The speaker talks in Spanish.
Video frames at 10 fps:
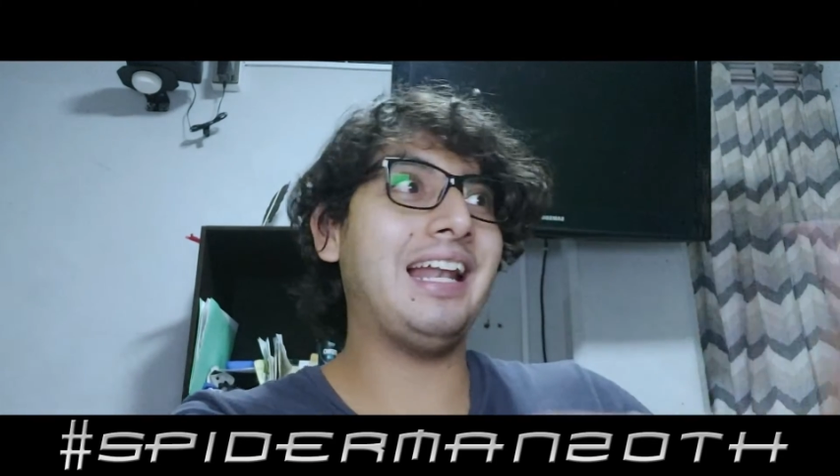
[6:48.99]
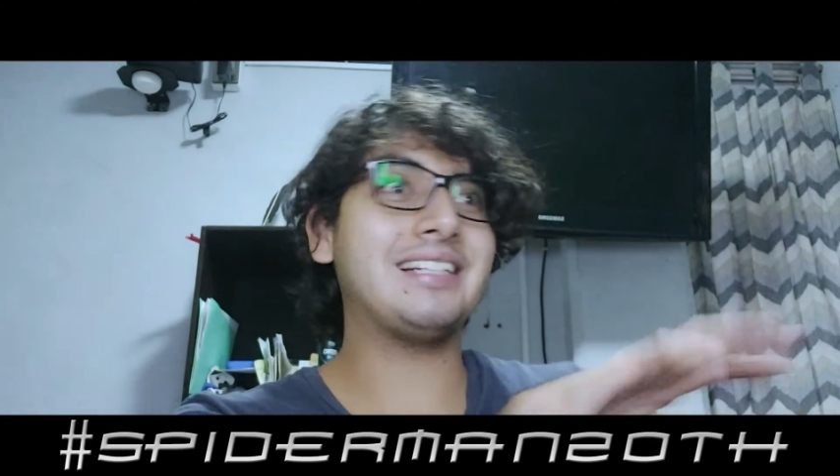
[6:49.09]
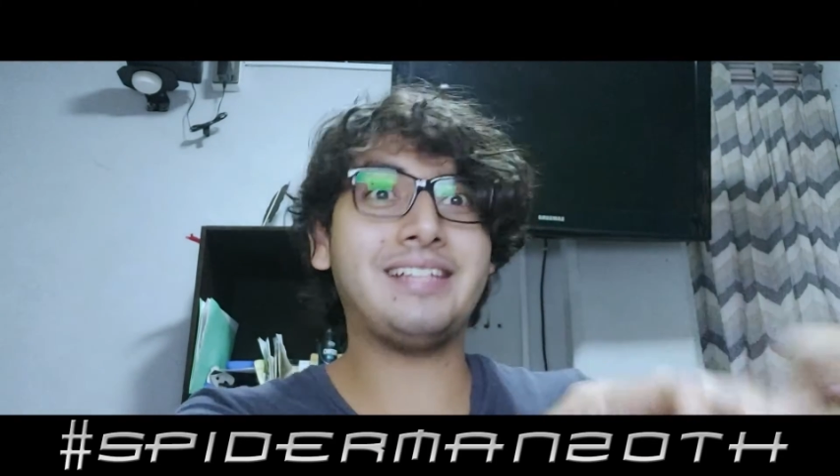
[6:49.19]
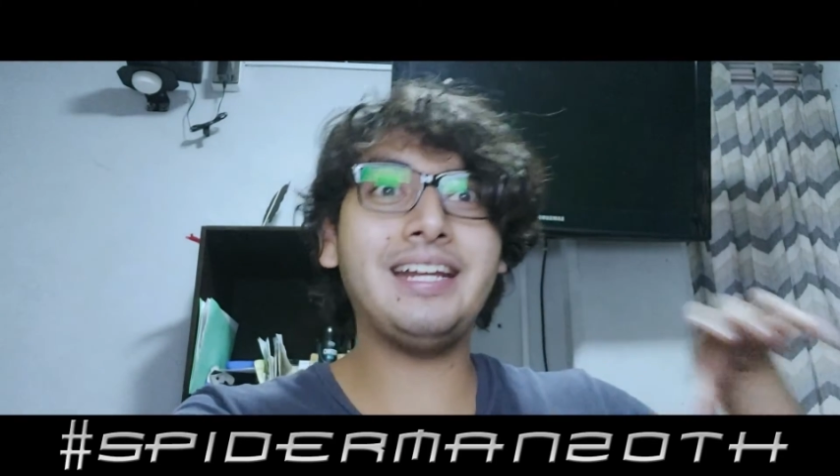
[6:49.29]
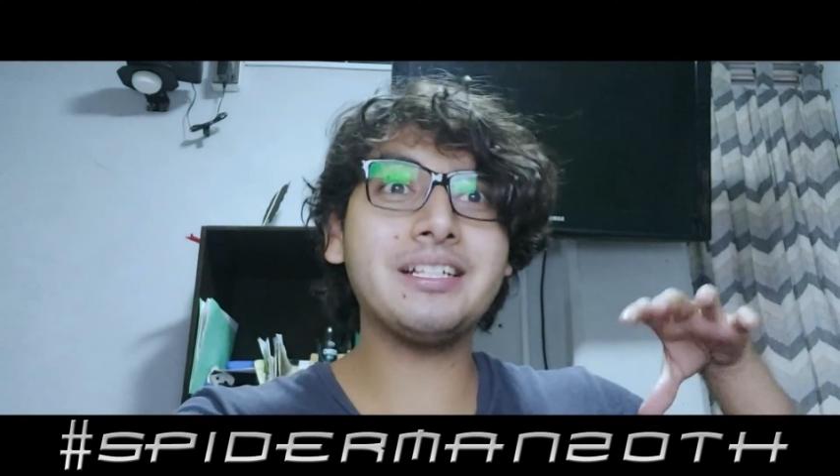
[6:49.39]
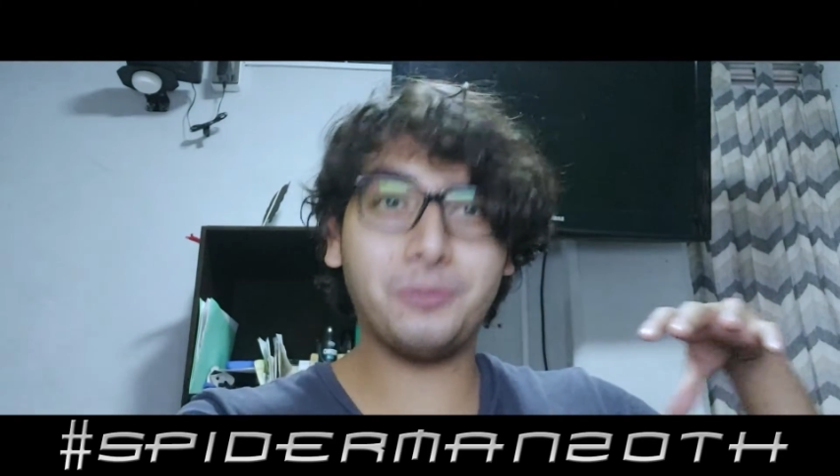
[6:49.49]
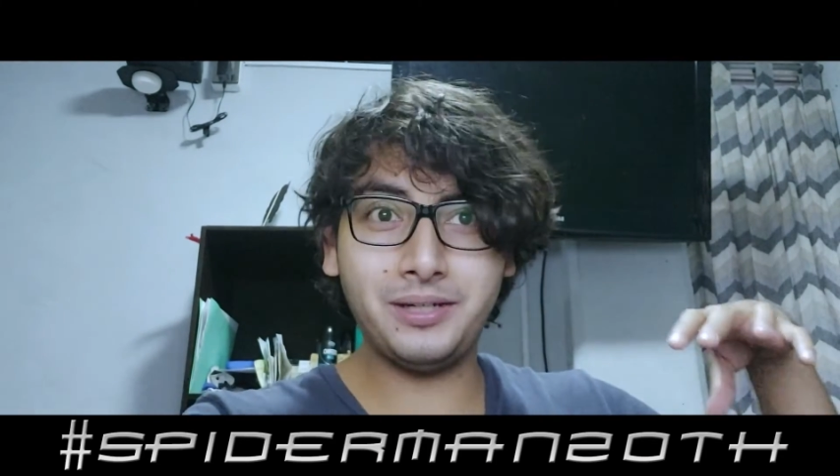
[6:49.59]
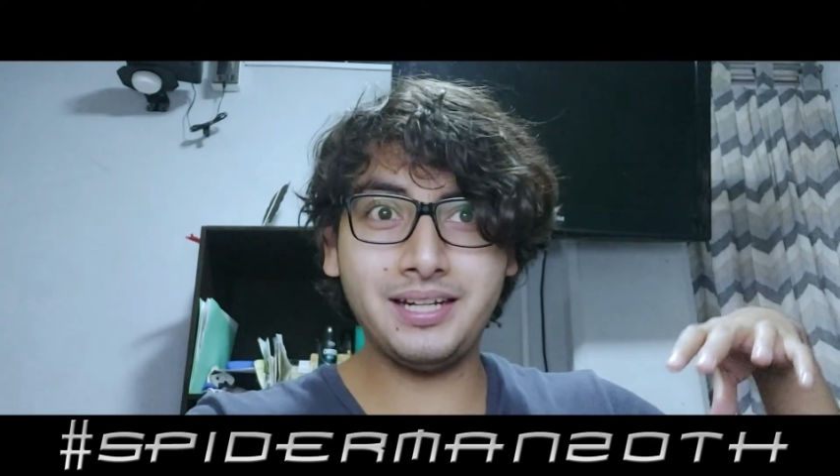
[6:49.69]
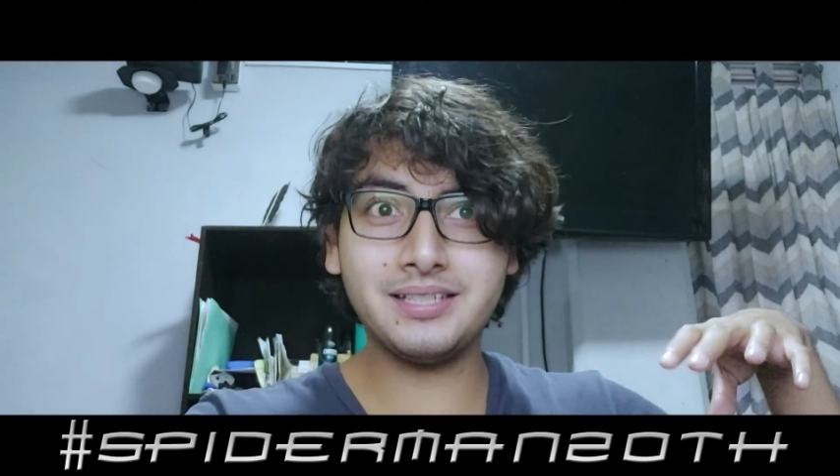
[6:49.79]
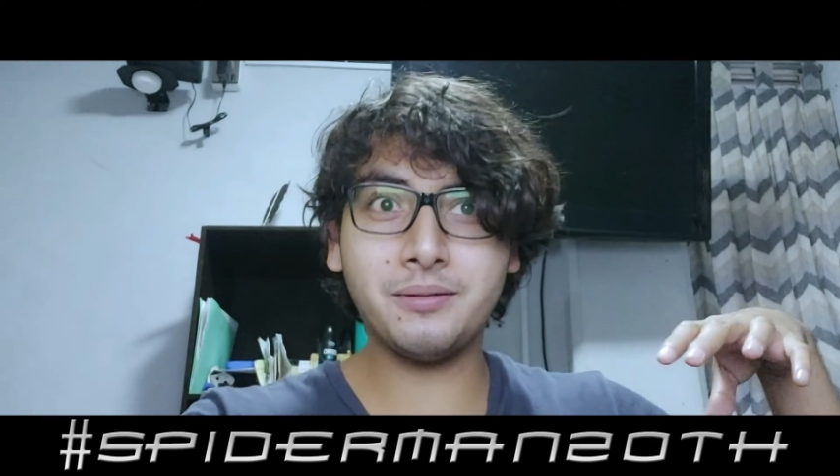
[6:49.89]
las tiene
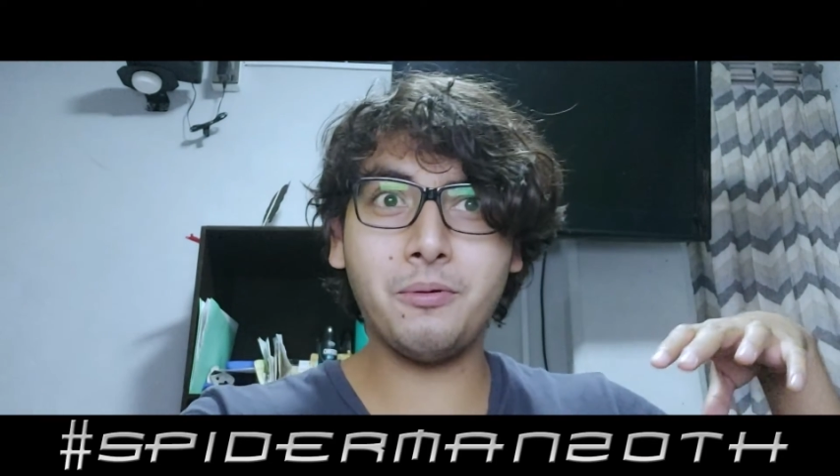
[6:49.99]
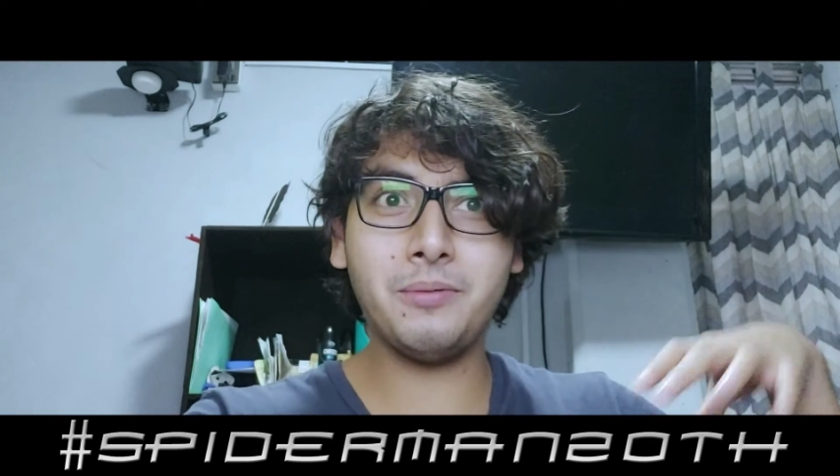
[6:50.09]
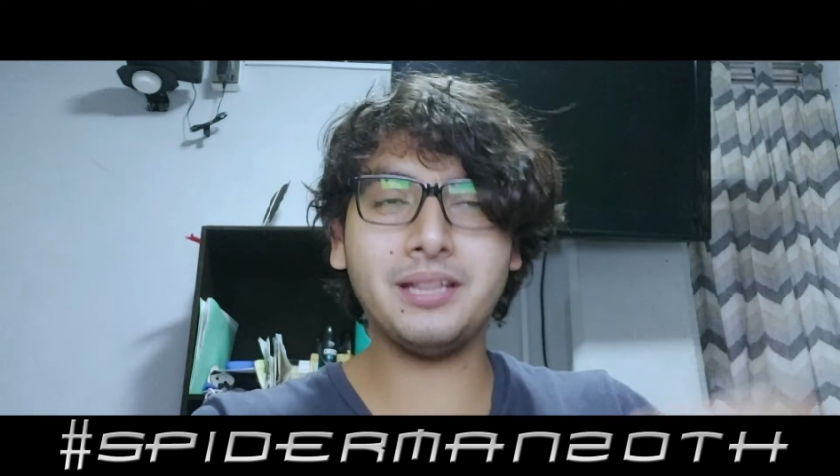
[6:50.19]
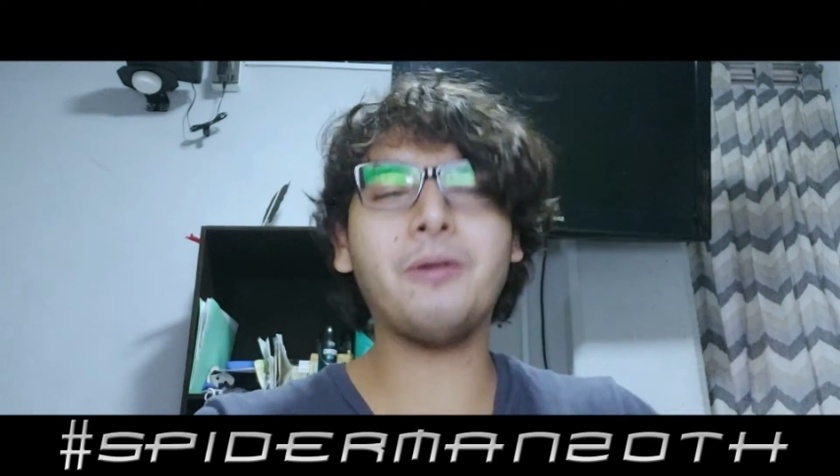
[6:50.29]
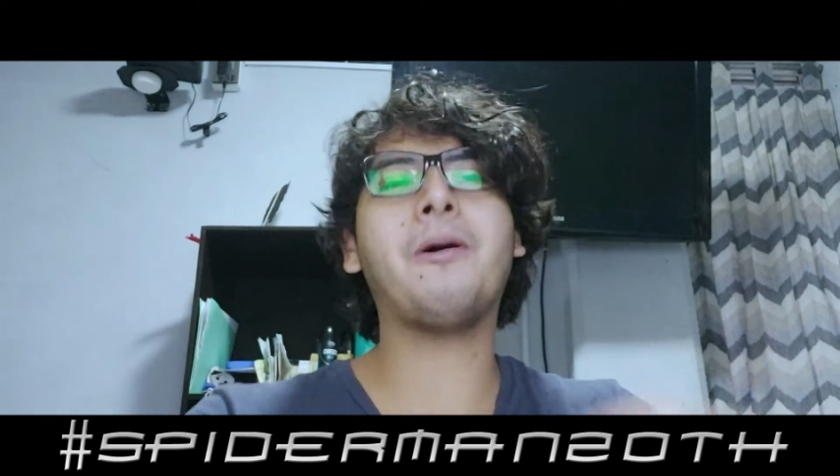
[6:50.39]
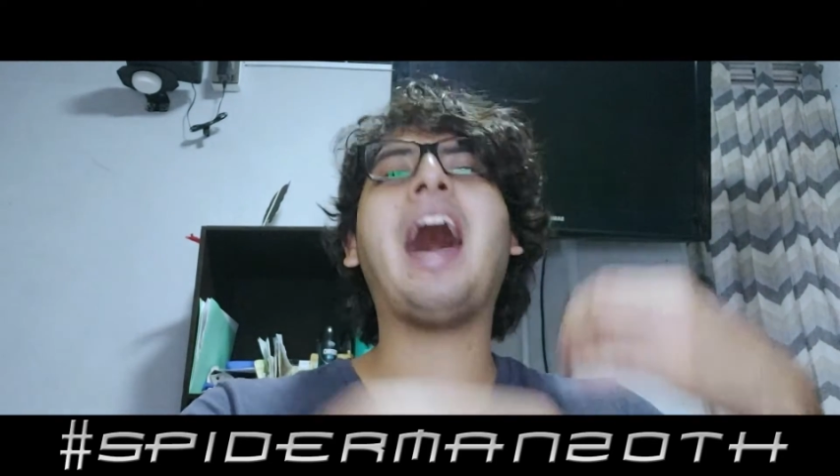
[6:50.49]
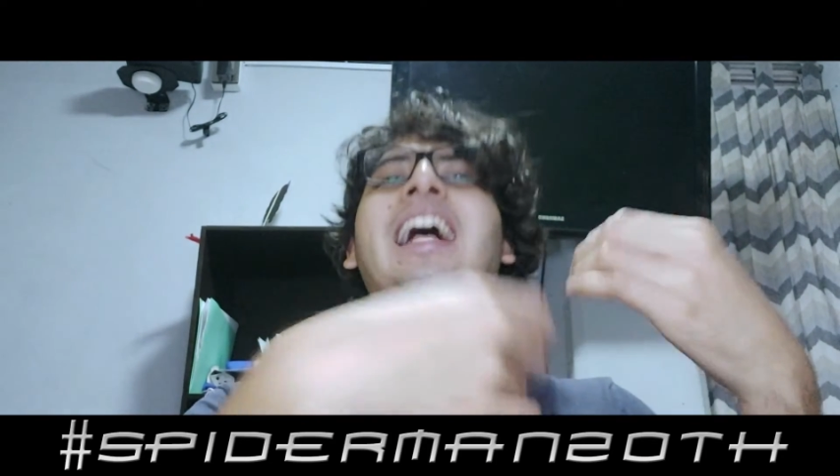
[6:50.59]
Sony en este momento,